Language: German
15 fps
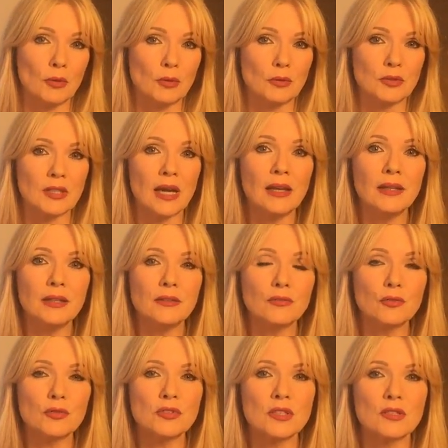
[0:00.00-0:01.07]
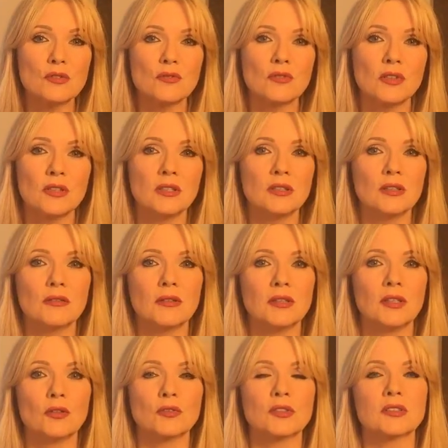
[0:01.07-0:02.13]
Und alle Infos dazu findet ihr, wenn
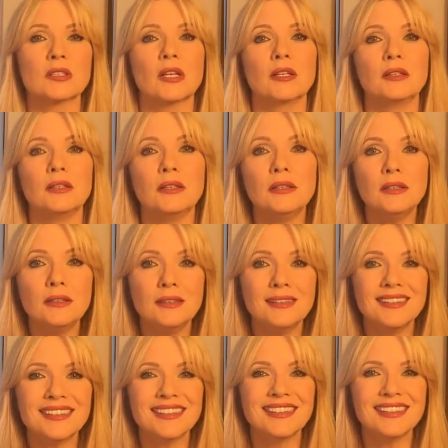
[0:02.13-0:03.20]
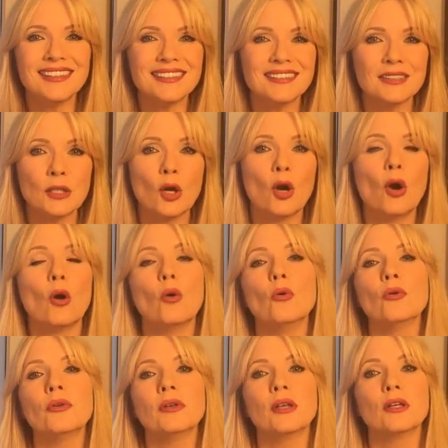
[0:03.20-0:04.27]
ihr auf das kleine i hier klickt
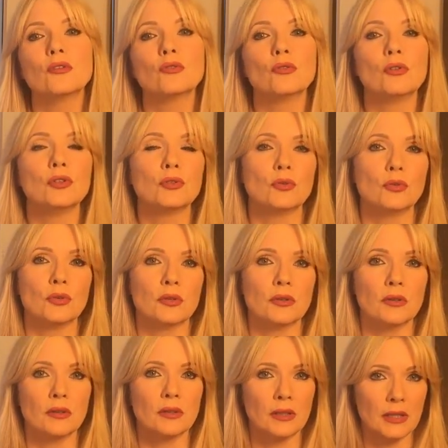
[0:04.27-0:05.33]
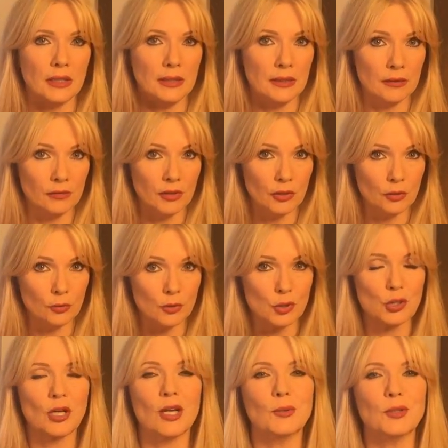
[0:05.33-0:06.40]
und natürlich unten in der
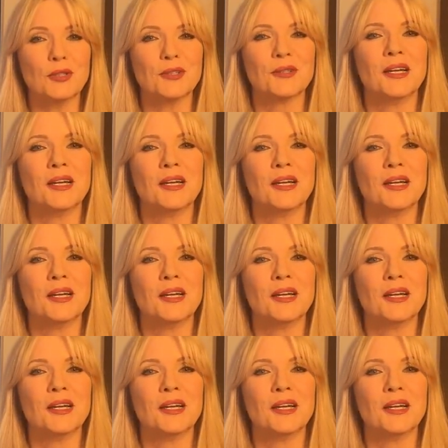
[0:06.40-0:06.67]
Videobeschreibung.